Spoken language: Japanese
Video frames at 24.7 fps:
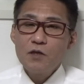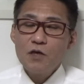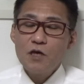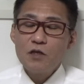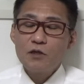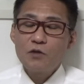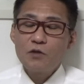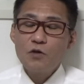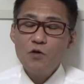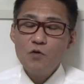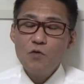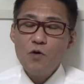
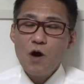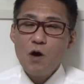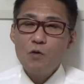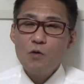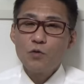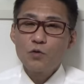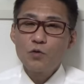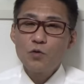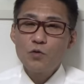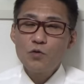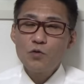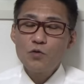えー、今日は
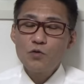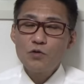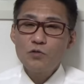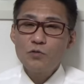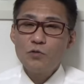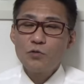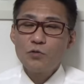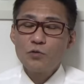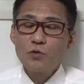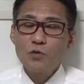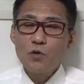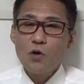驚
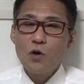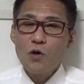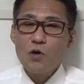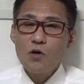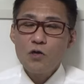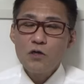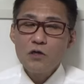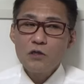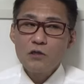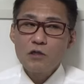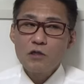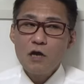くほ
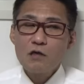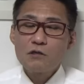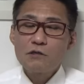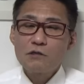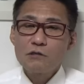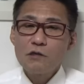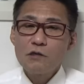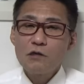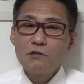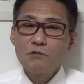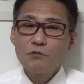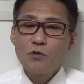どたく
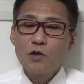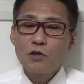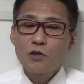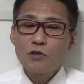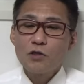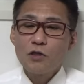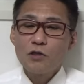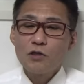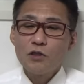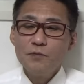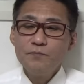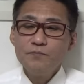さんの
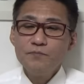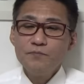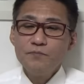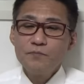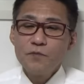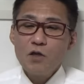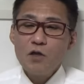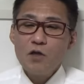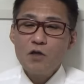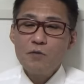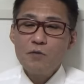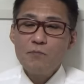方に、
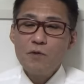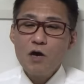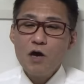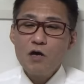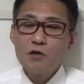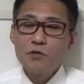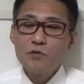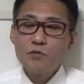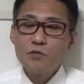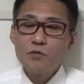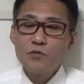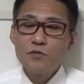えー、ま
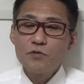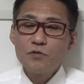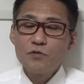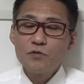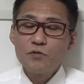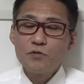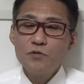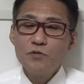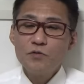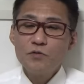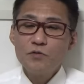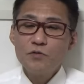ああ
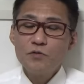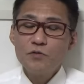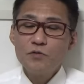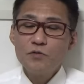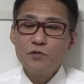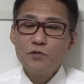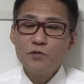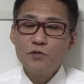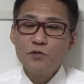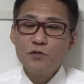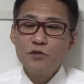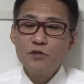
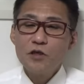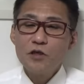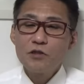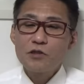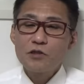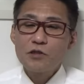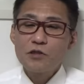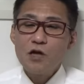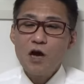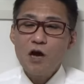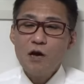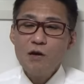のー、なん
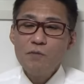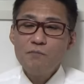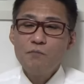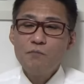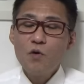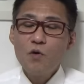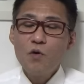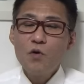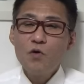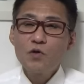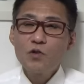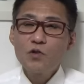ですか、
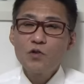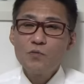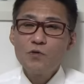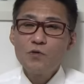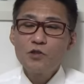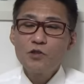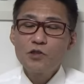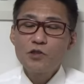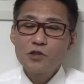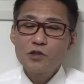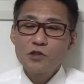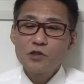ボード
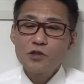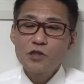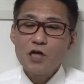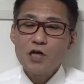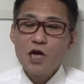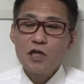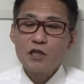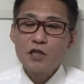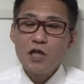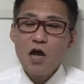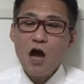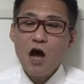持つ
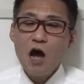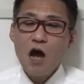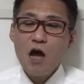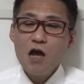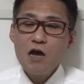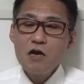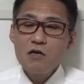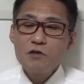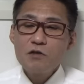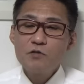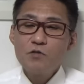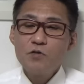方、
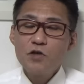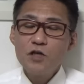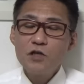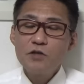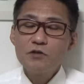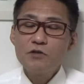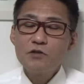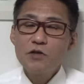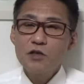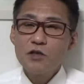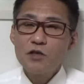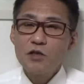5
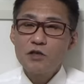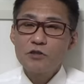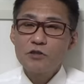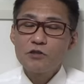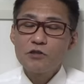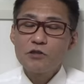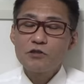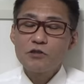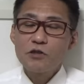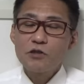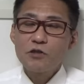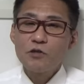人ぐらいでやっ
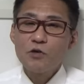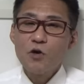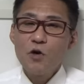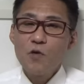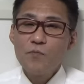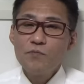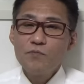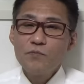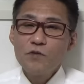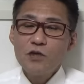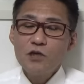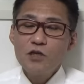てたんですけ
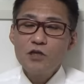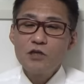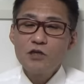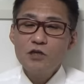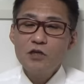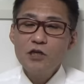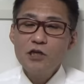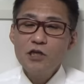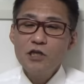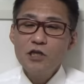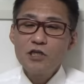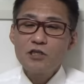ど、
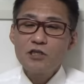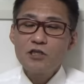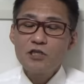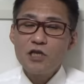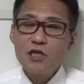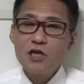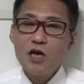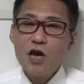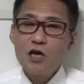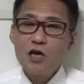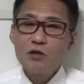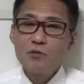ひっきりなし
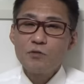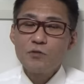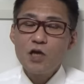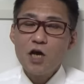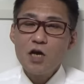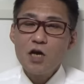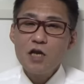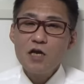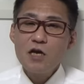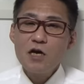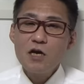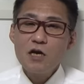でね、あの、
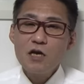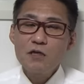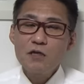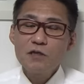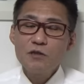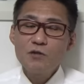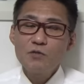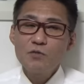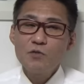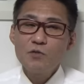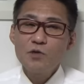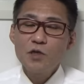誰か
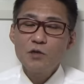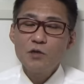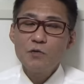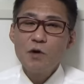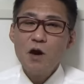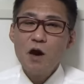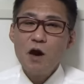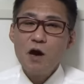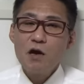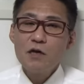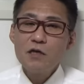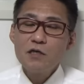のとこに
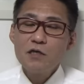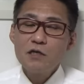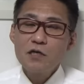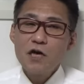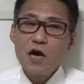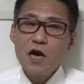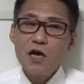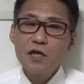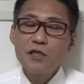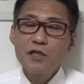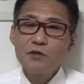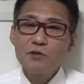は
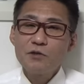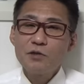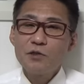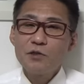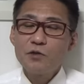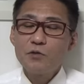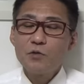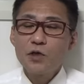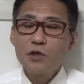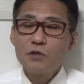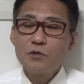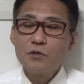書いてる
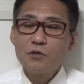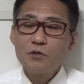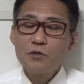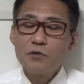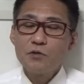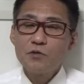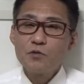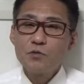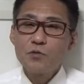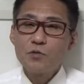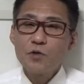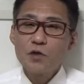人がいるって
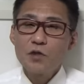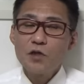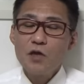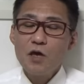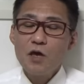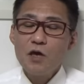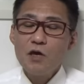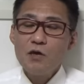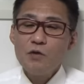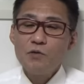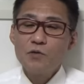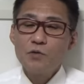いう状態
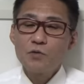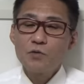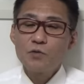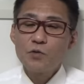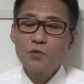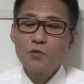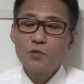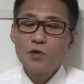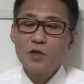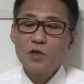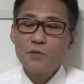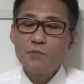で
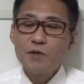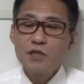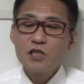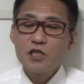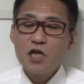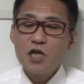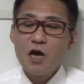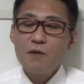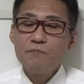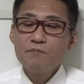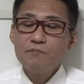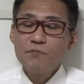驚きま
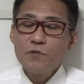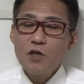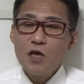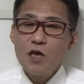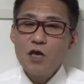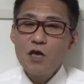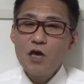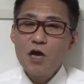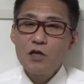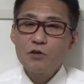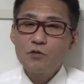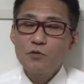した。
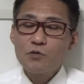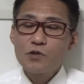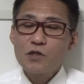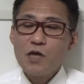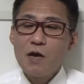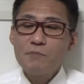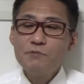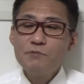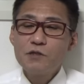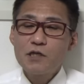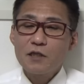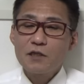えー、あと
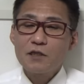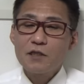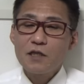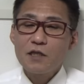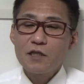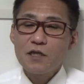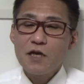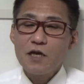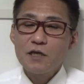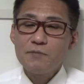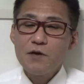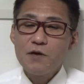寒かっ
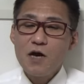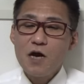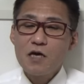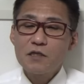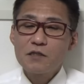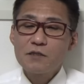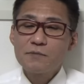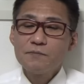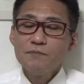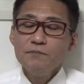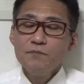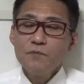たでありま
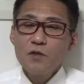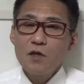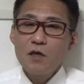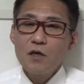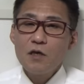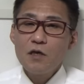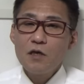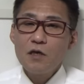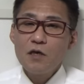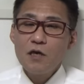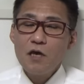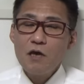す。
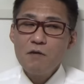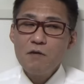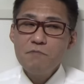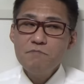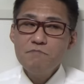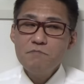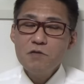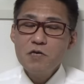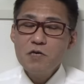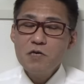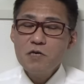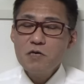えー、
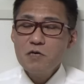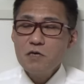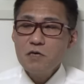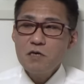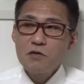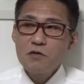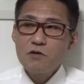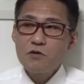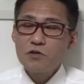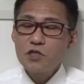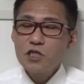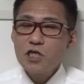辺見
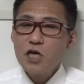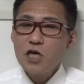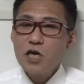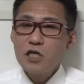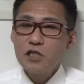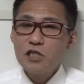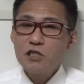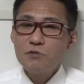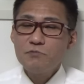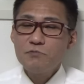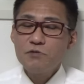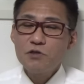越
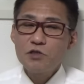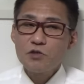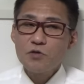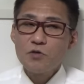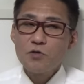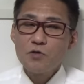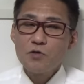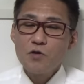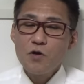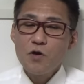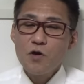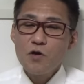谷支部
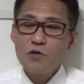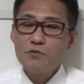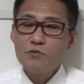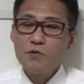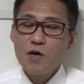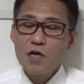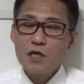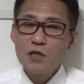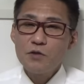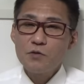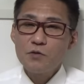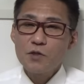長の
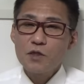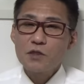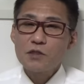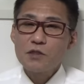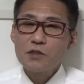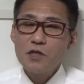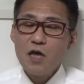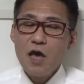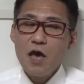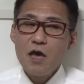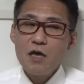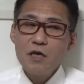上着をで
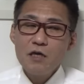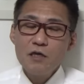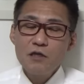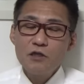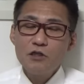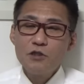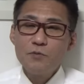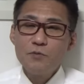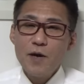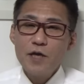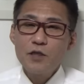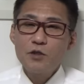すね、
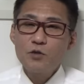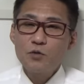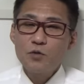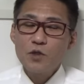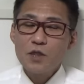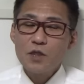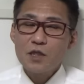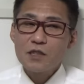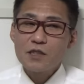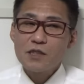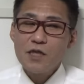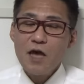奪い
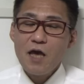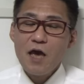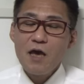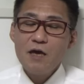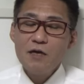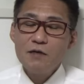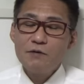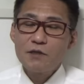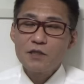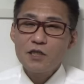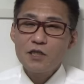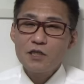取ってですね、
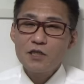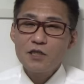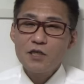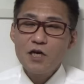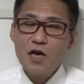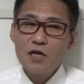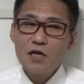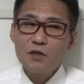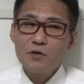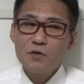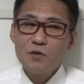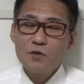私
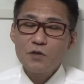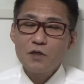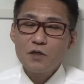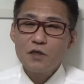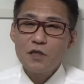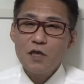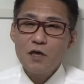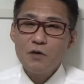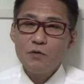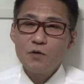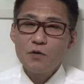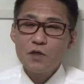があの、
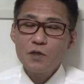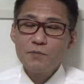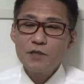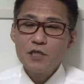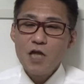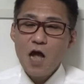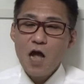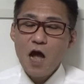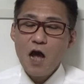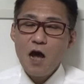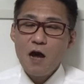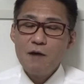来ておりま
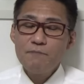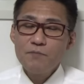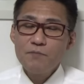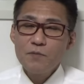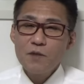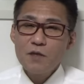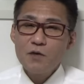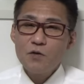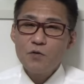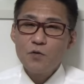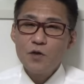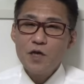した。
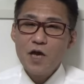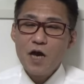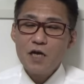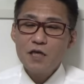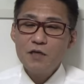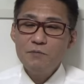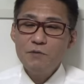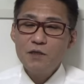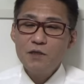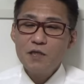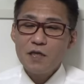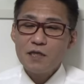追い
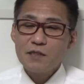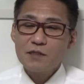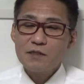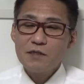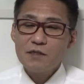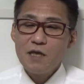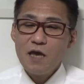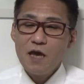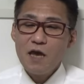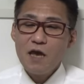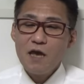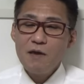はぎみたいで
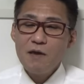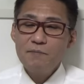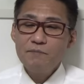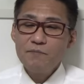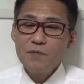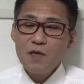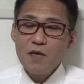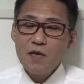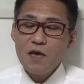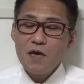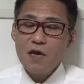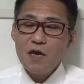すね。
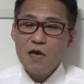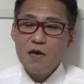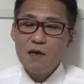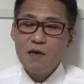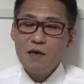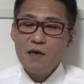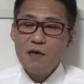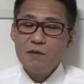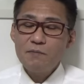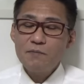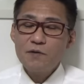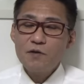
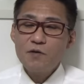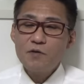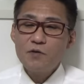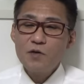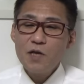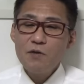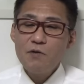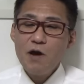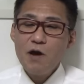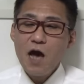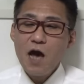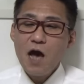えー、こ
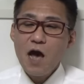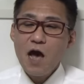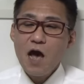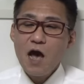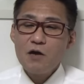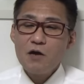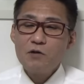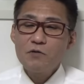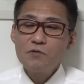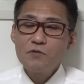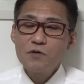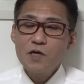れ
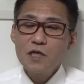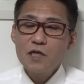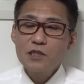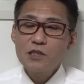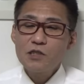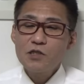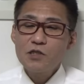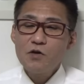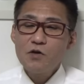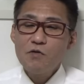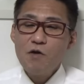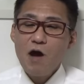は、あこの
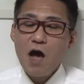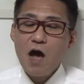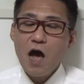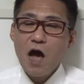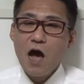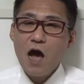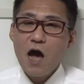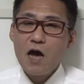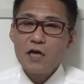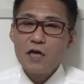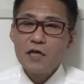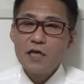活動
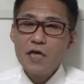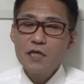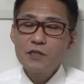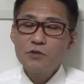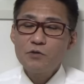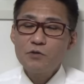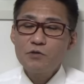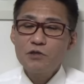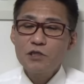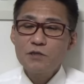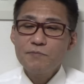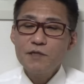は継
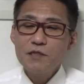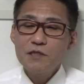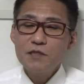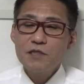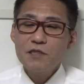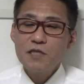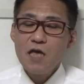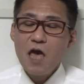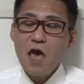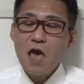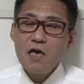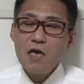続します
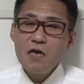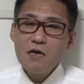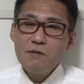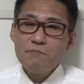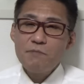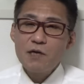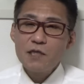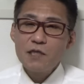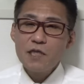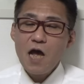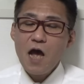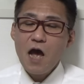んで、
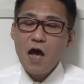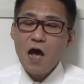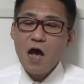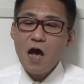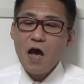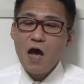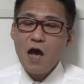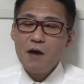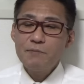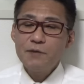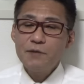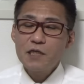ま
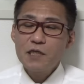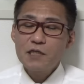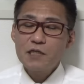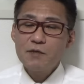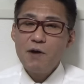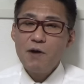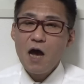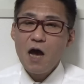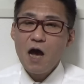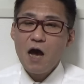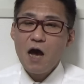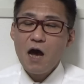た、あ皆
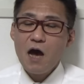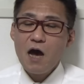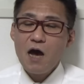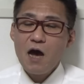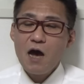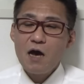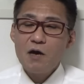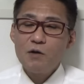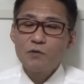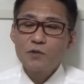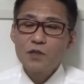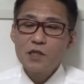様
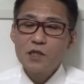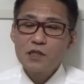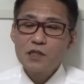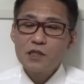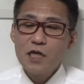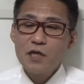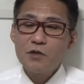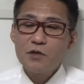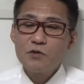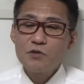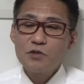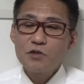あ、お手
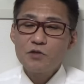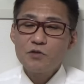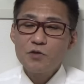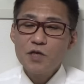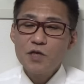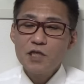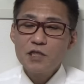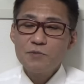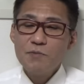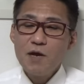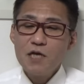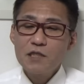伝いよろしくお
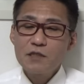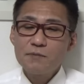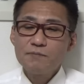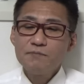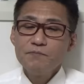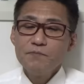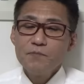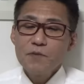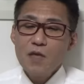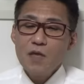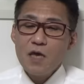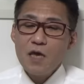願いします。
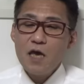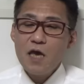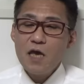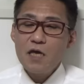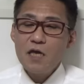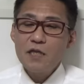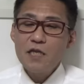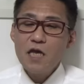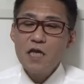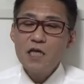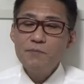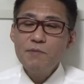
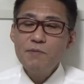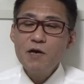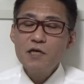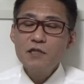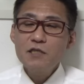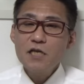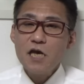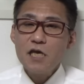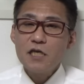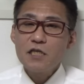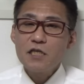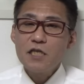えー、練馬
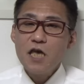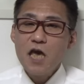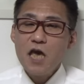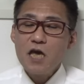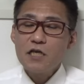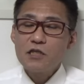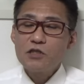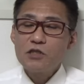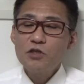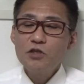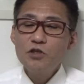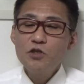区内
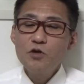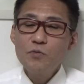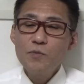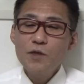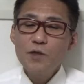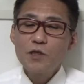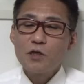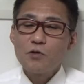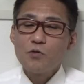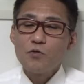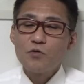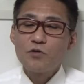で水道
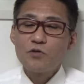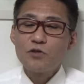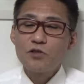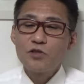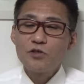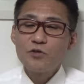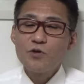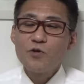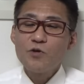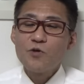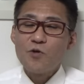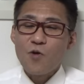メーター
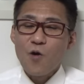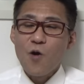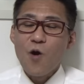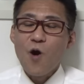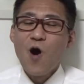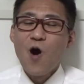64個